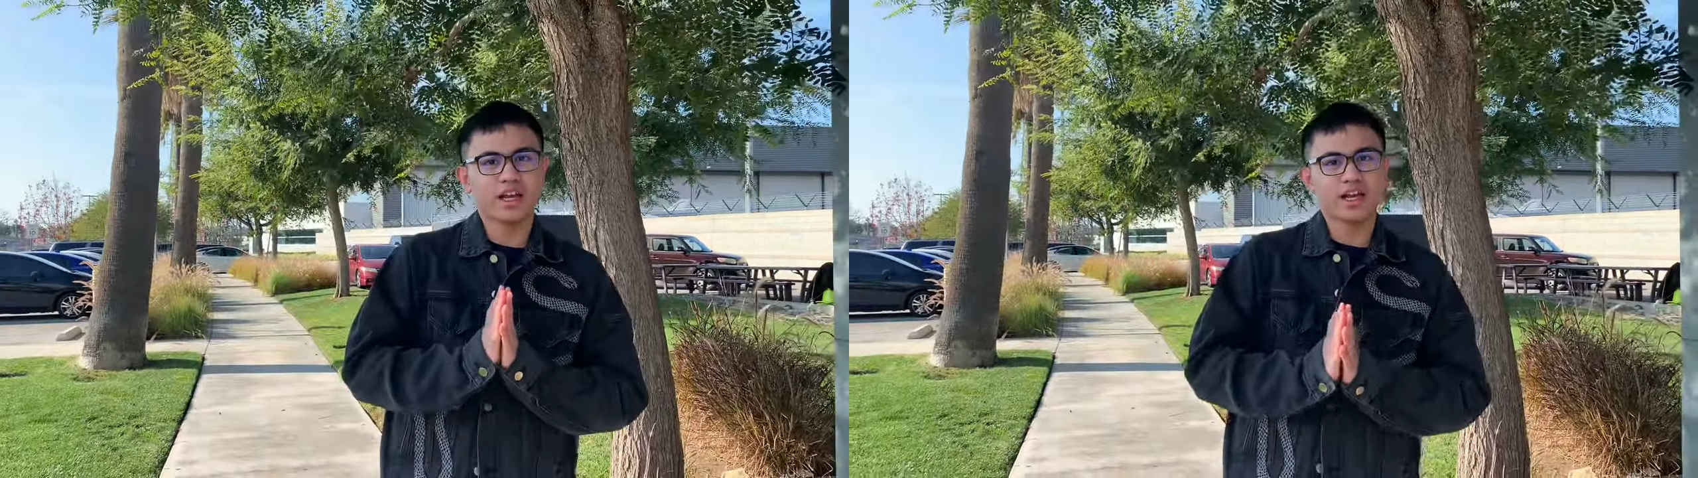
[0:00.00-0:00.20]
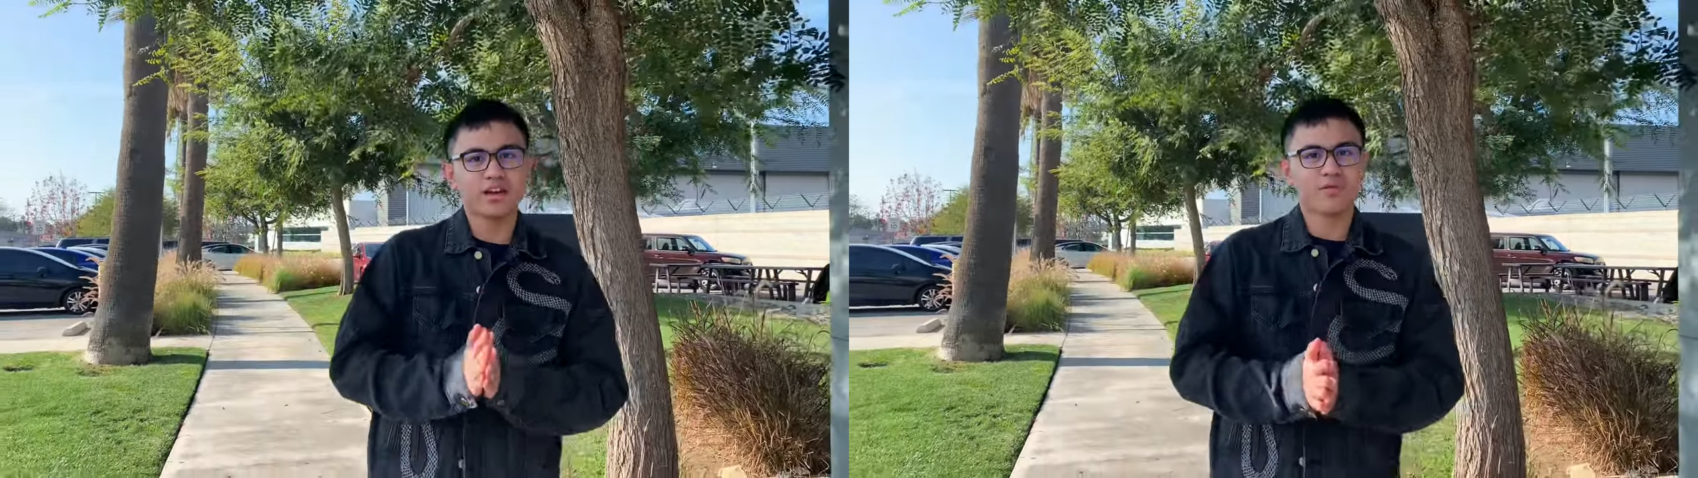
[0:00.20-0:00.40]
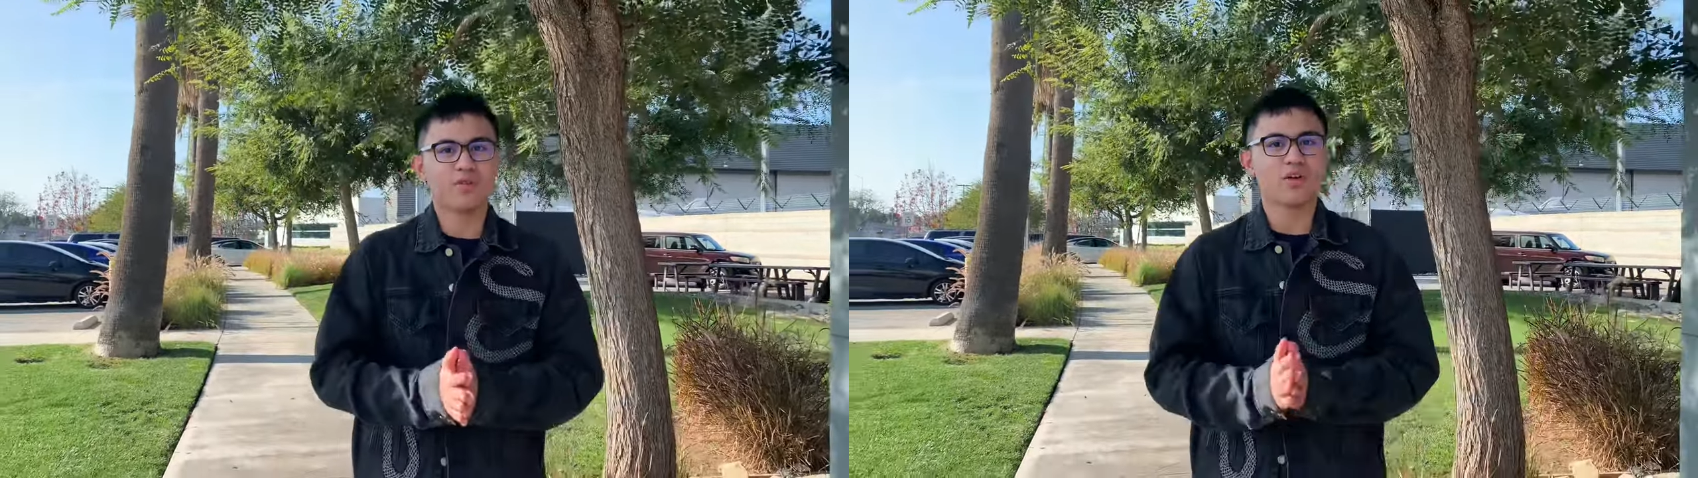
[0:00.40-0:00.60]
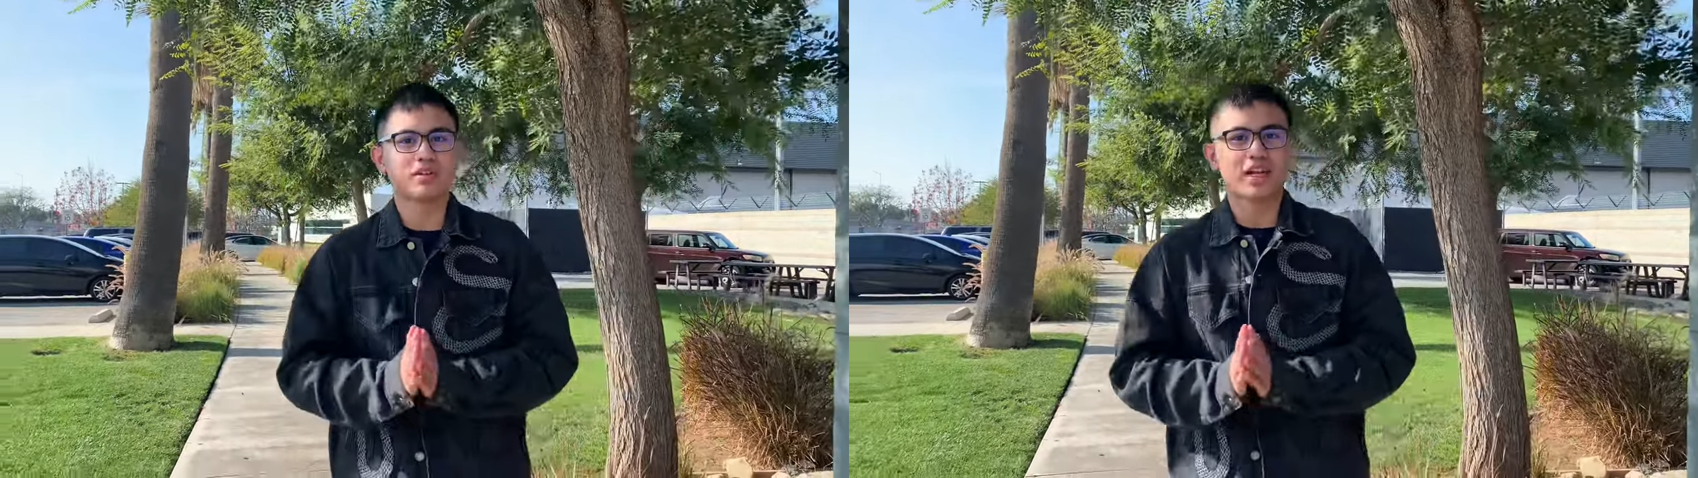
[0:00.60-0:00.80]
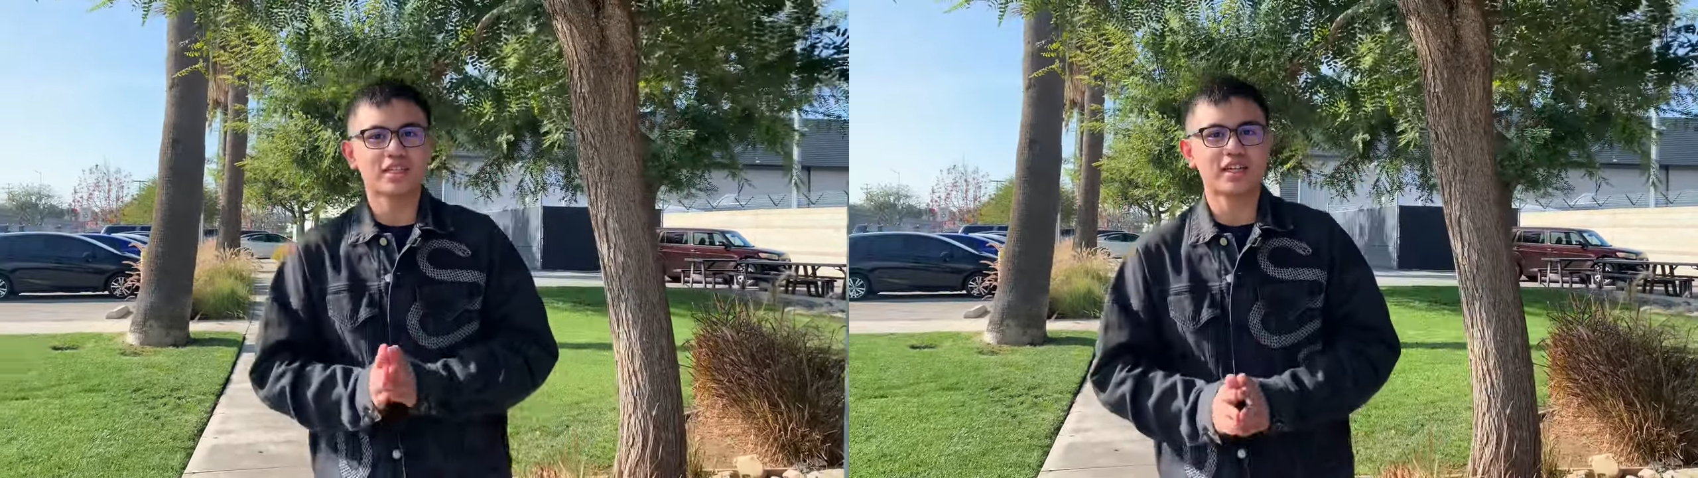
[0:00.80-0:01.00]
lagi di vlog
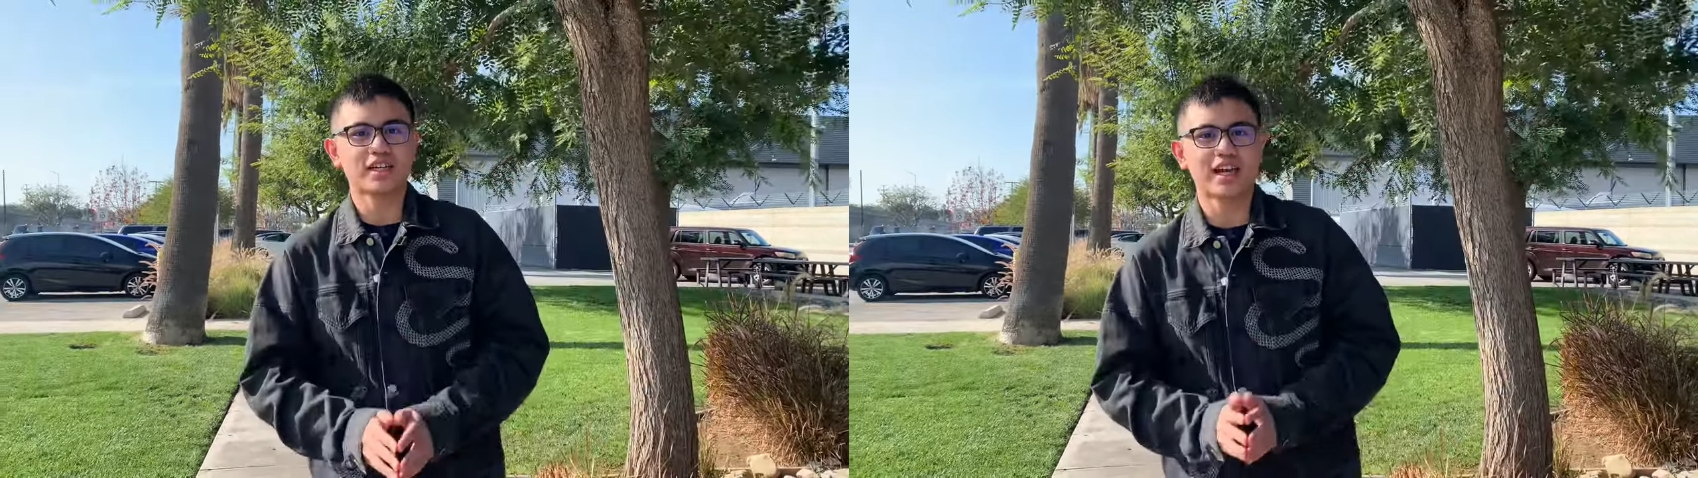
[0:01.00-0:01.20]
Raksan